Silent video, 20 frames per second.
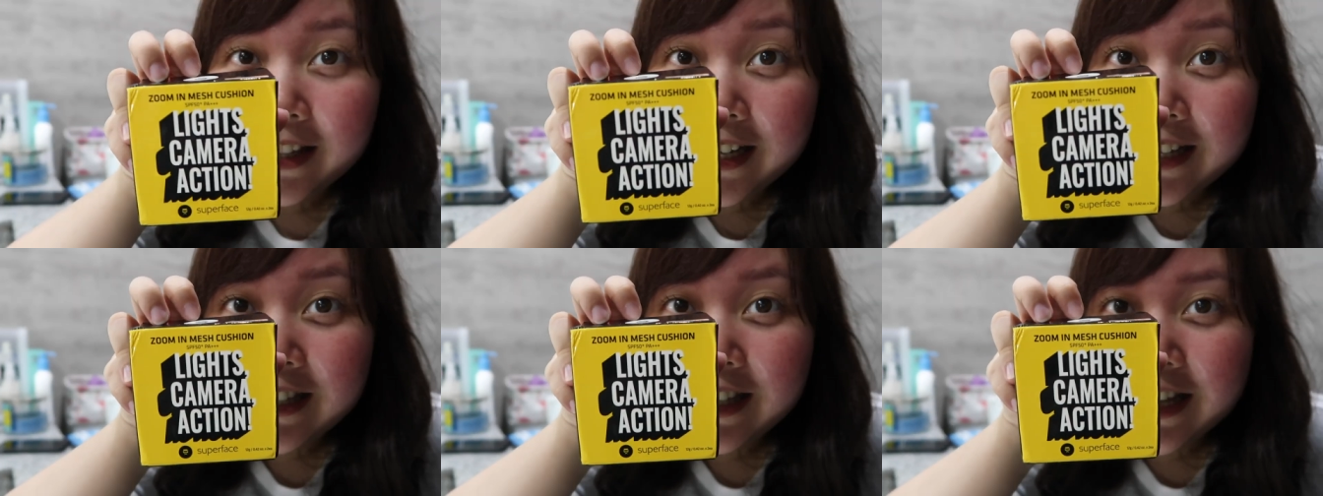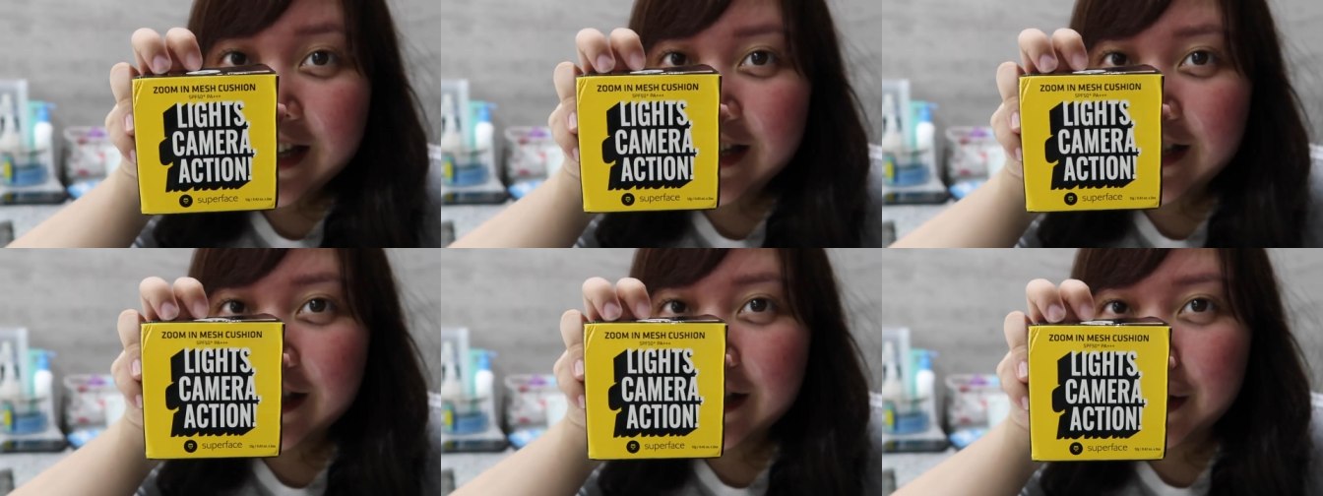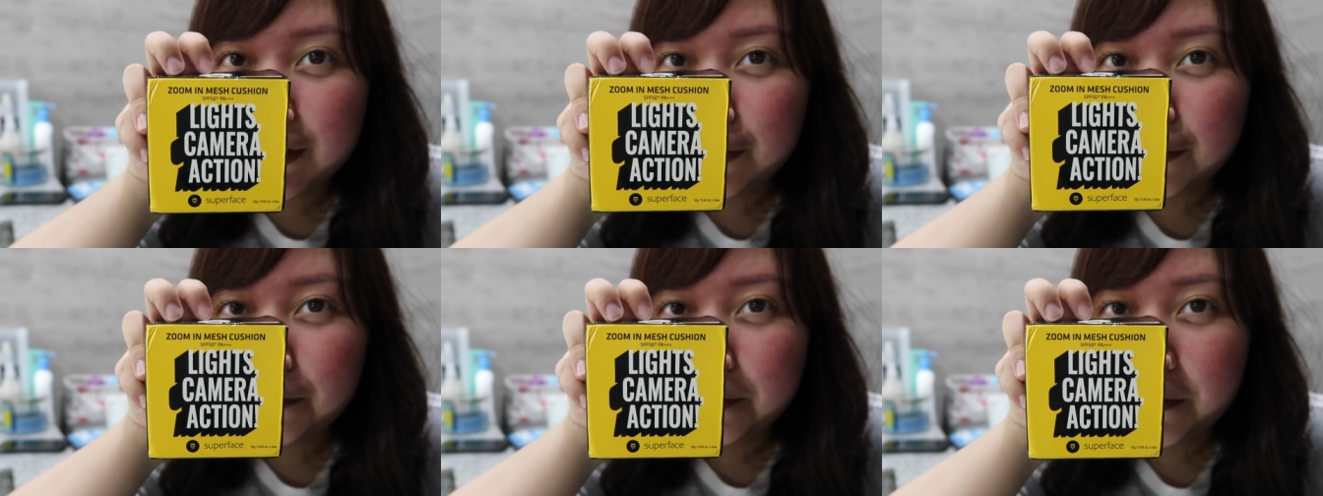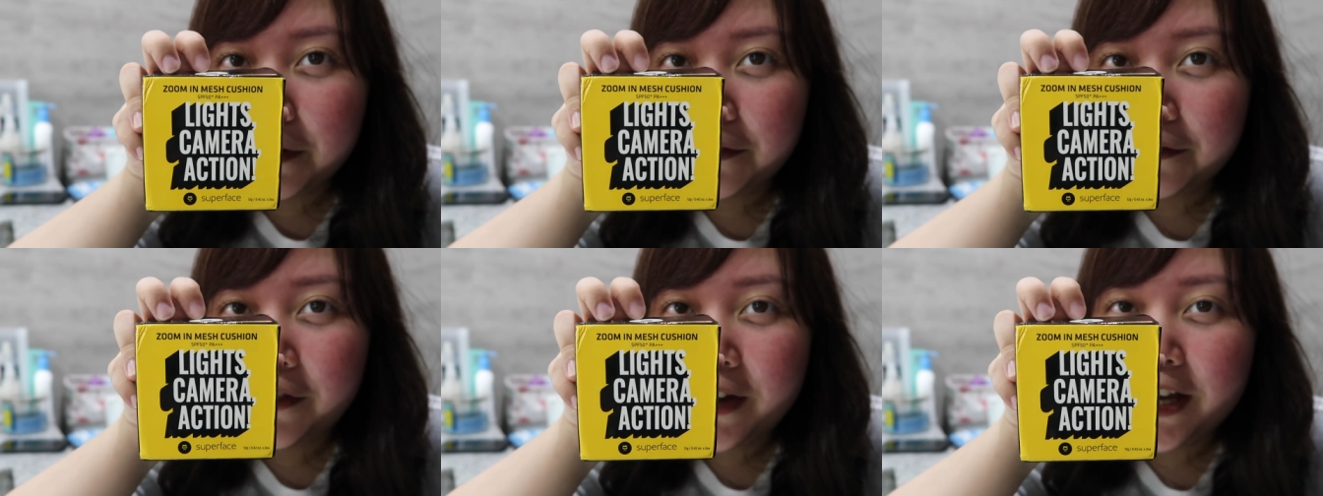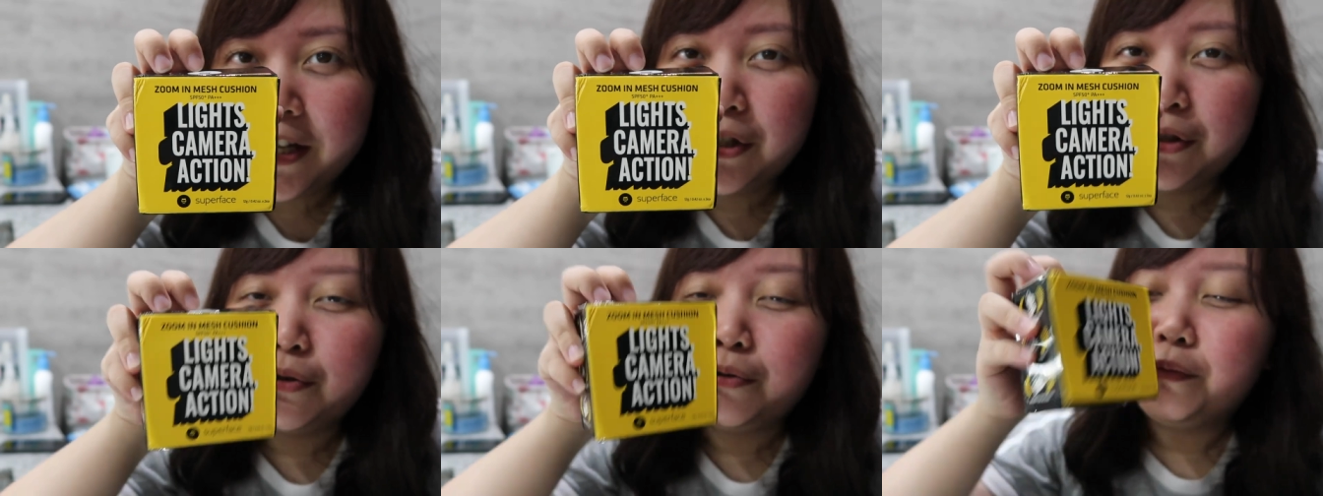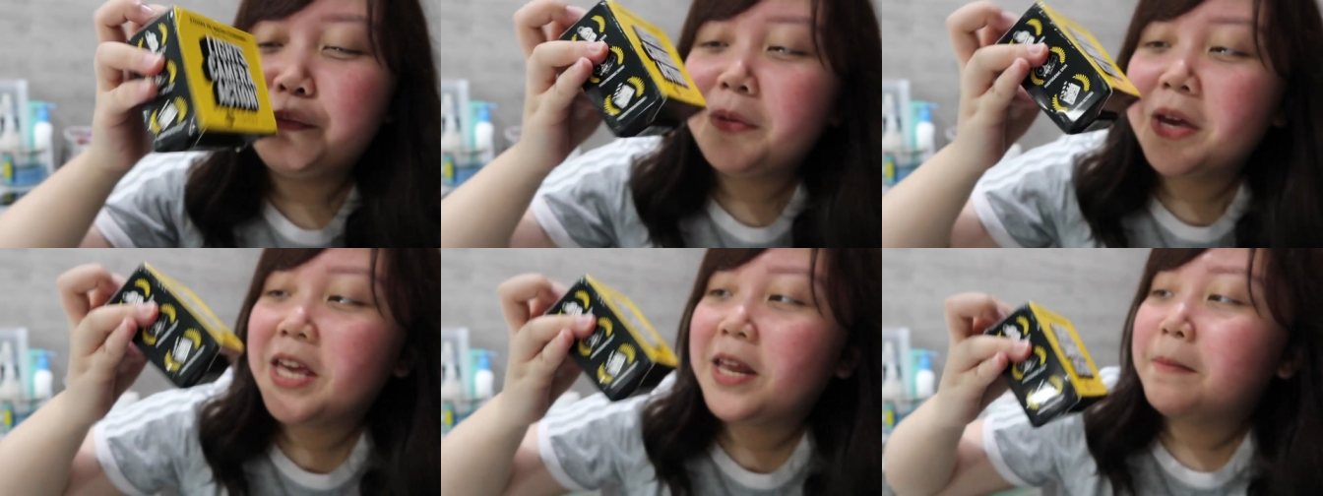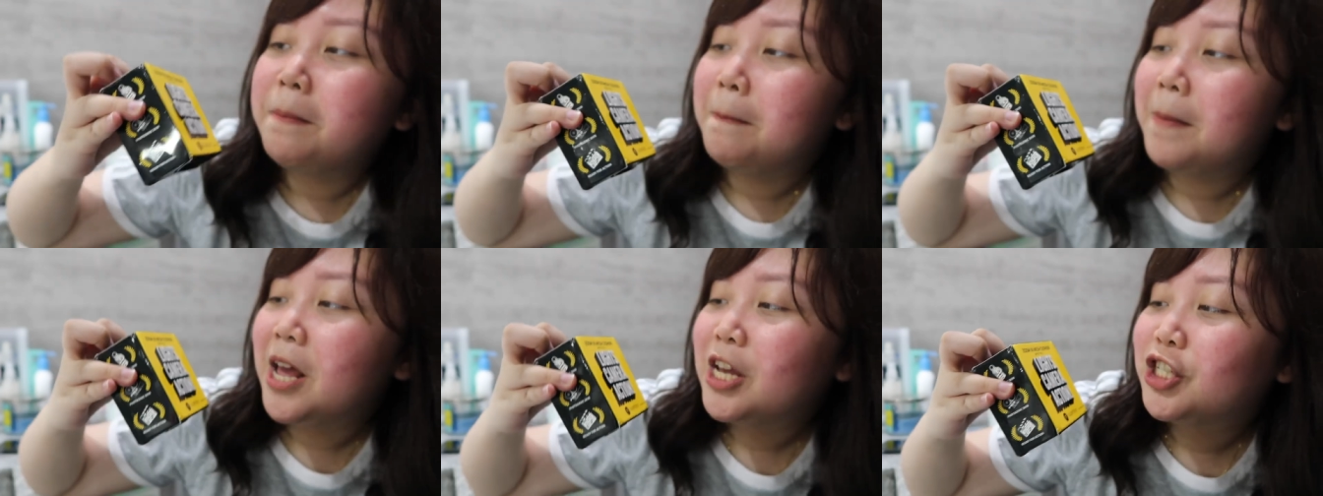This is the Super Face Zoom
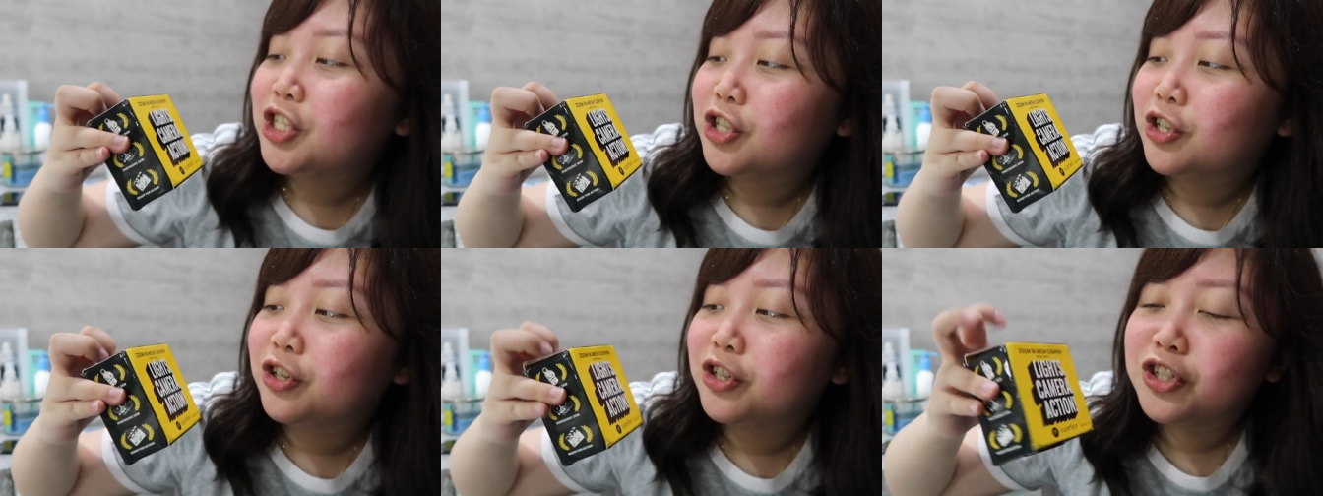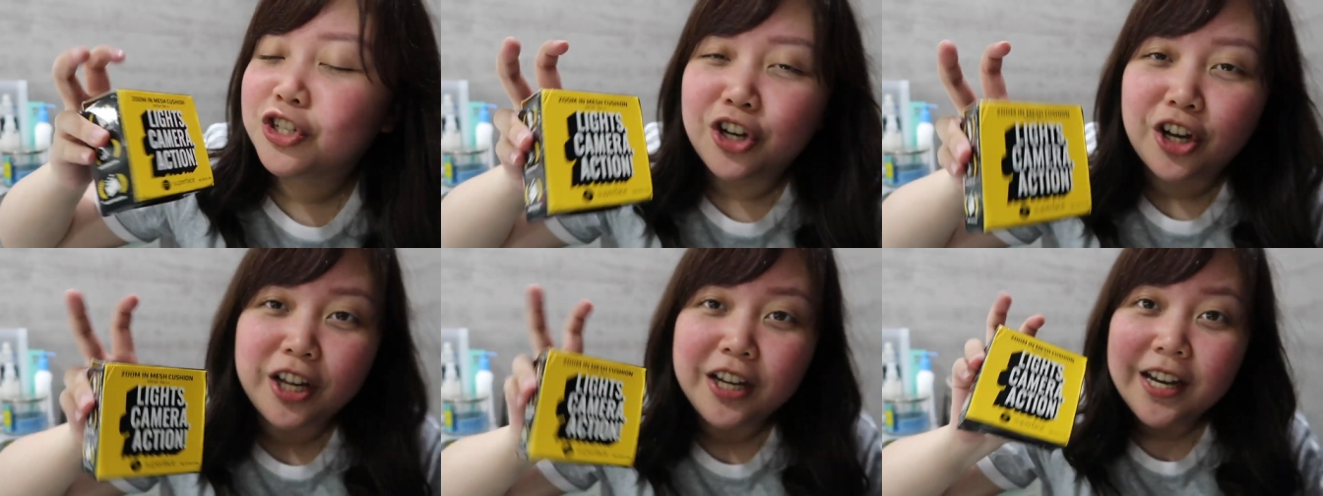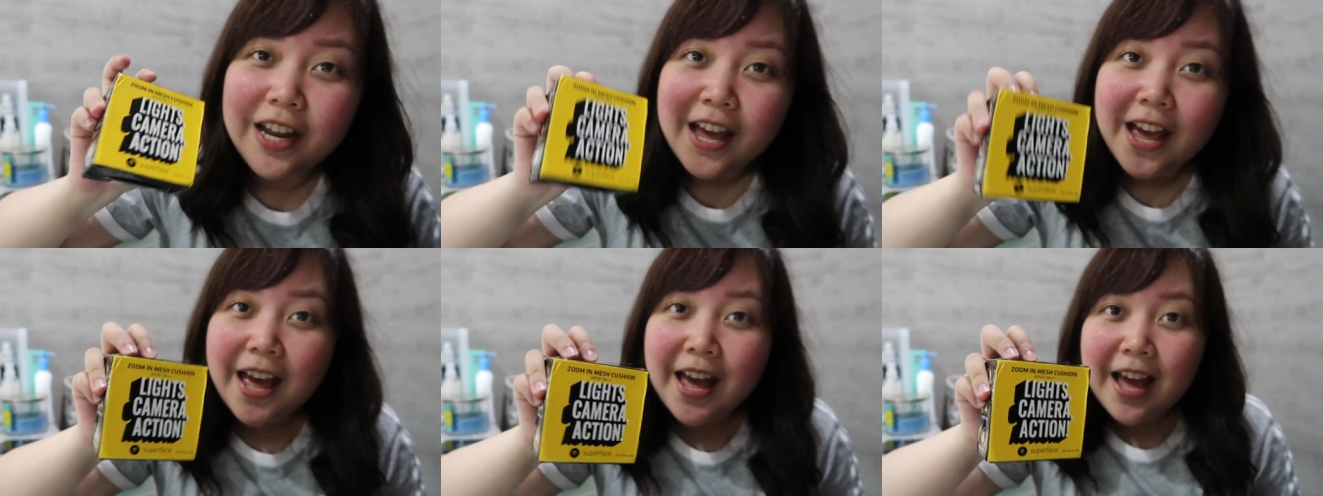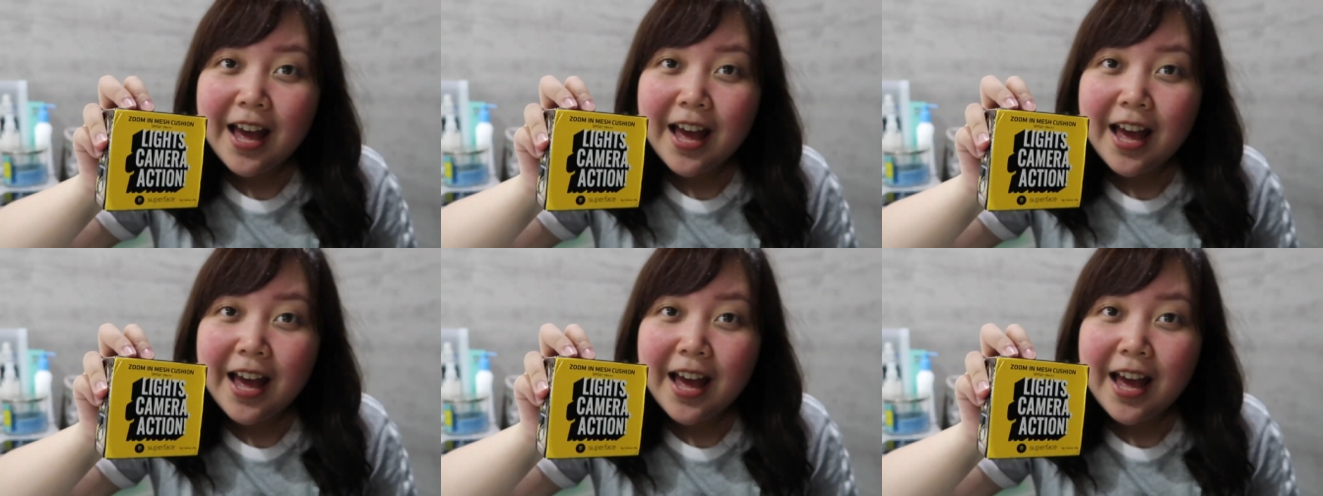In Mesh Cushion